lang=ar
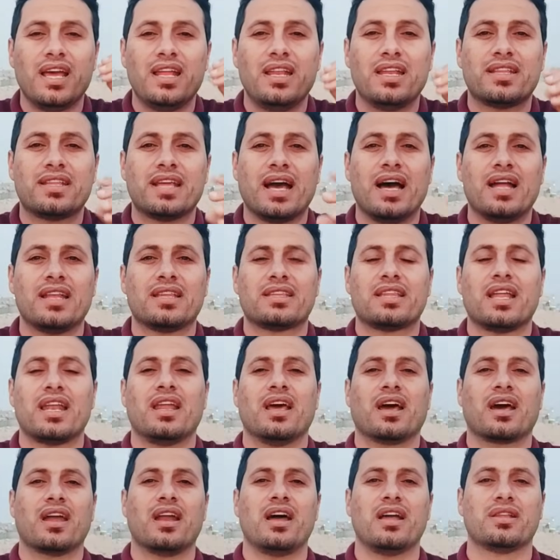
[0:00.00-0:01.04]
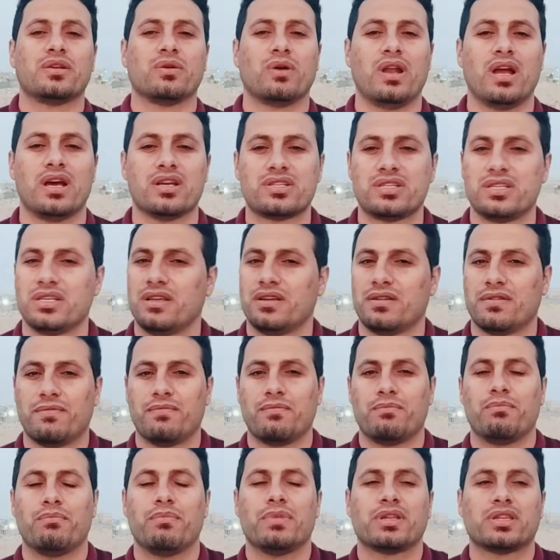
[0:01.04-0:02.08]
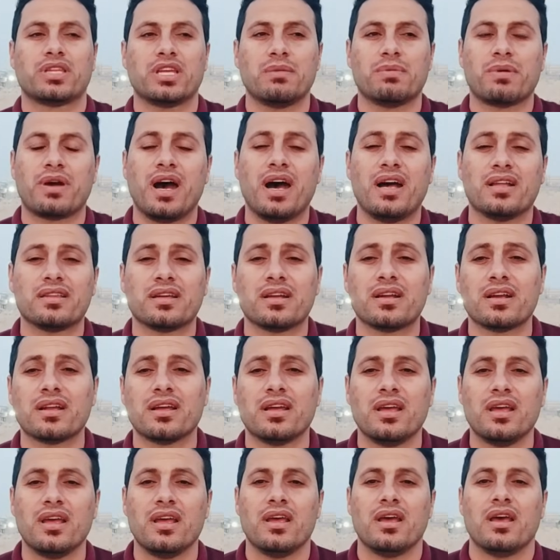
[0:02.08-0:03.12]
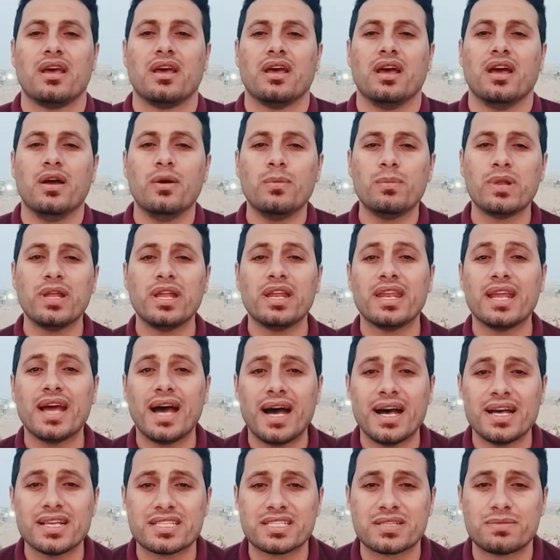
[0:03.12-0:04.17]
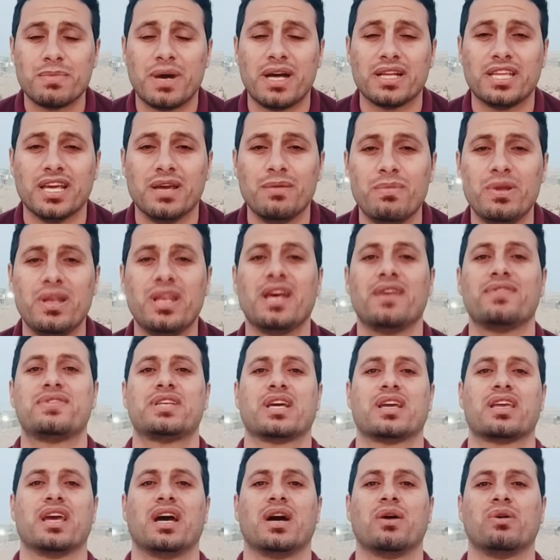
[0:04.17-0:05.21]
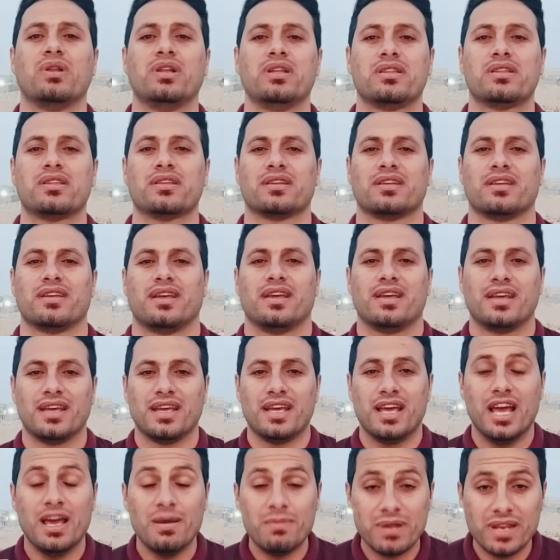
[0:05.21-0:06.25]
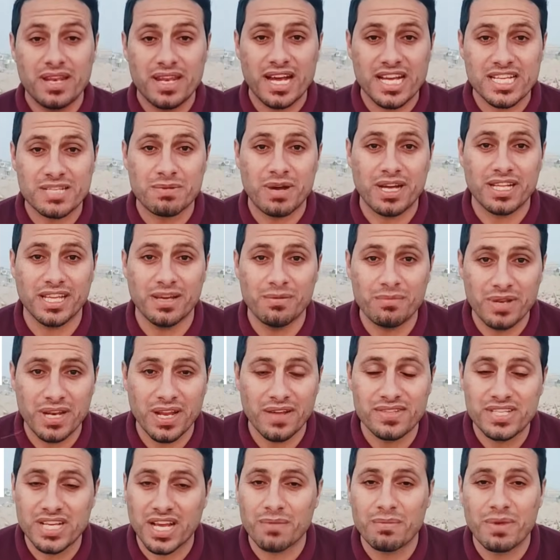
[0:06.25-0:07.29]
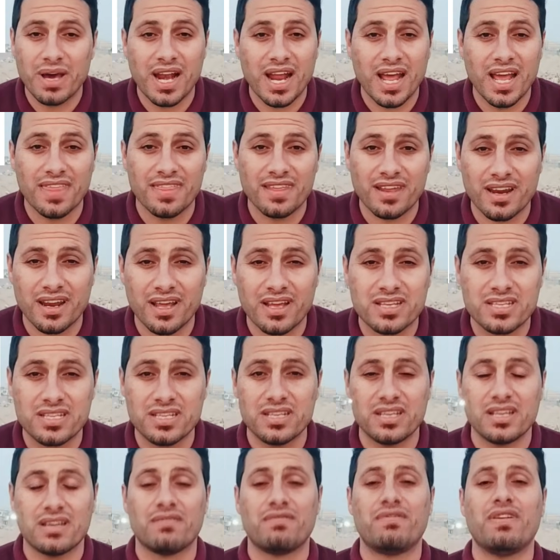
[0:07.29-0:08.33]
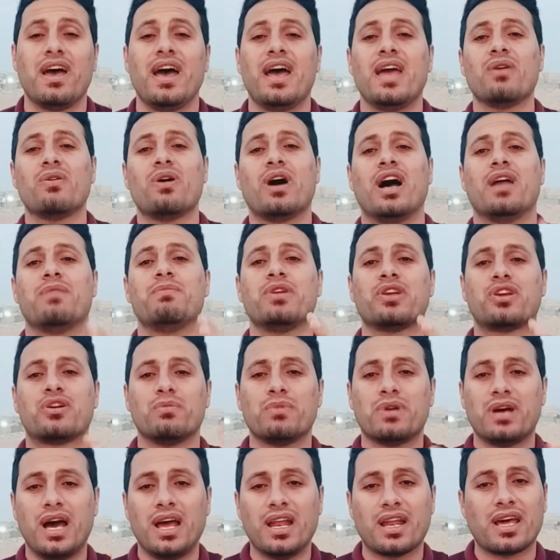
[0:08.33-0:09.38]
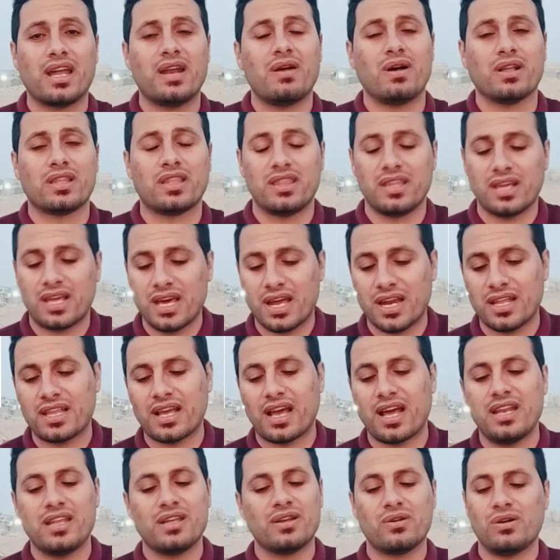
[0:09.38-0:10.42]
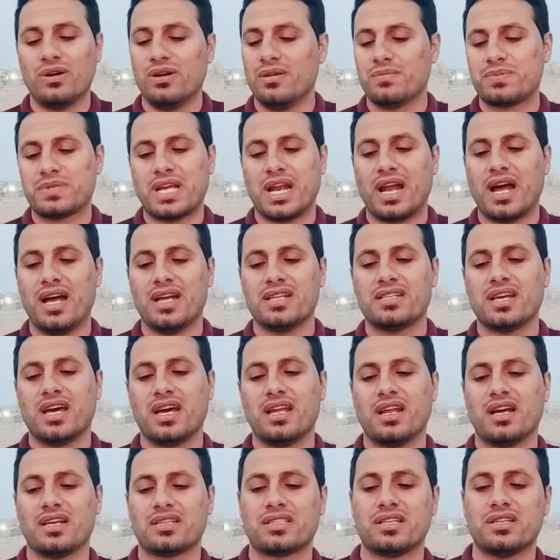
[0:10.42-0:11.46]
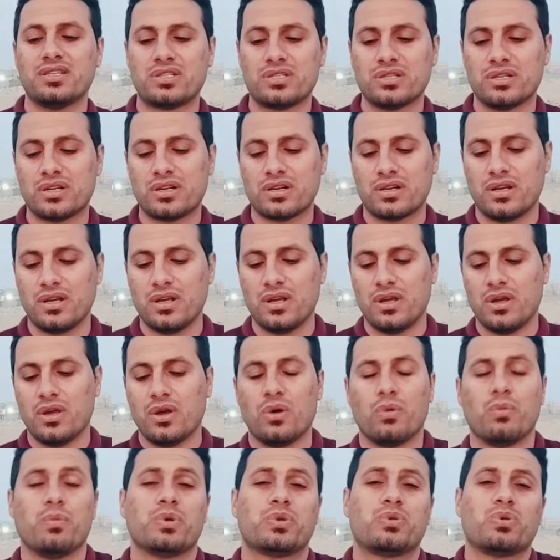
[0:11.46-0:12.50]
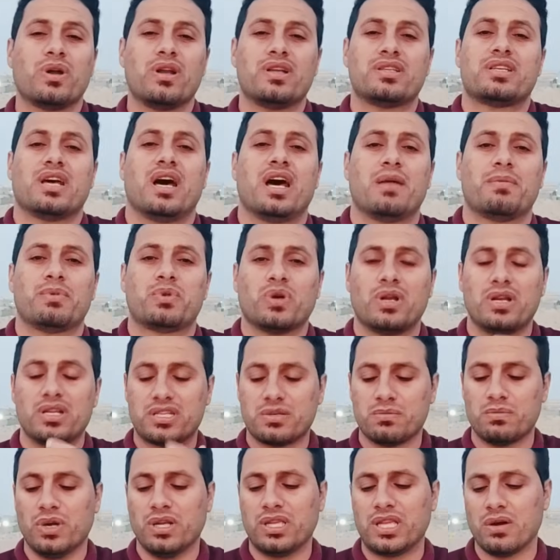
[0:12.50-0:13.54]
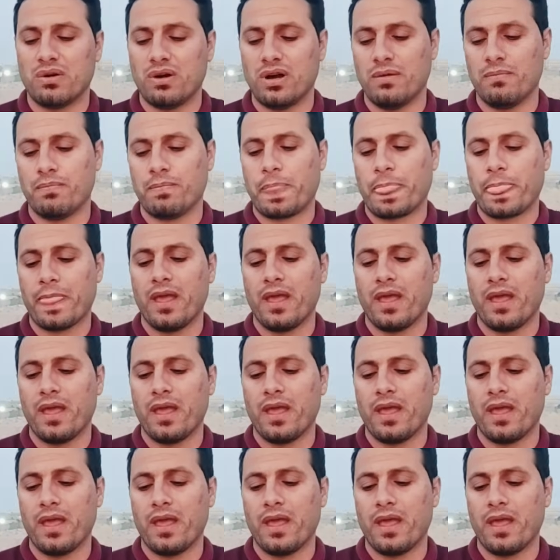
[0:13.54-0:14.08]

قايل لي تعال طلع قناتي ولا شيء من طيب خاطر حب للناس ما تحب لنفسك يا ولد حب للناس ما تحب لنفسك ما راح يضرك شيء فاي واحد منكم من هاي القنوات ذكرت خليه يروح بصراحه جاي ناس تنشر ومتونس انا متونس بمحتواهم